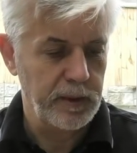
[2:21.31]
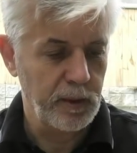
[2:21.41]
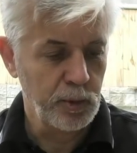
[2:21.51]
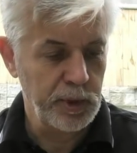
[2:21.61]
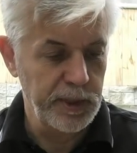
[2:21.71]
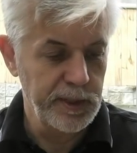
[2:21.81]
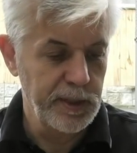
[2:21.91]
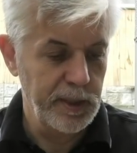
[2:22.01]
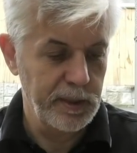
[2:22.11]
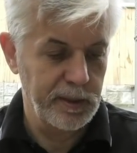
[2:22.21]
Русская
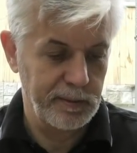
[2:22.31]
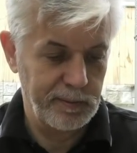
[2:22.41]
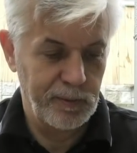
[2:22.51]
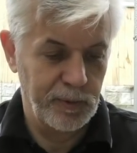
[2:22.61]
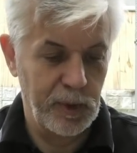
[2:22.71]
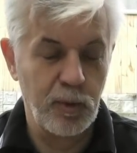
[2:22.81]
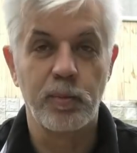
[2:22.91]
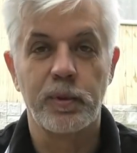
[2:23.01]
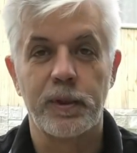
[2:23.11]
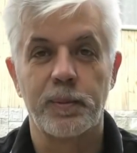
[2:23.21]
идея, ну, в
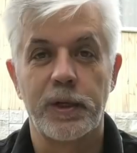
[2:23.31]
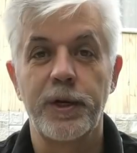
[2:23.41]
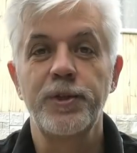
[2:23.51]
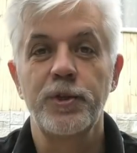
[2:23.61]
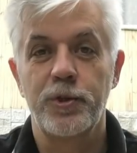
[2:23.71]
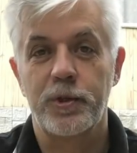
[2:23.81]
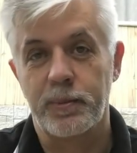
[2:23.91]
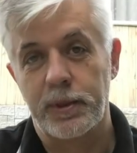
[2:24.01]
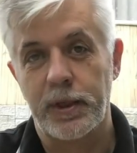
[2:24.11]
таком как бы критическом,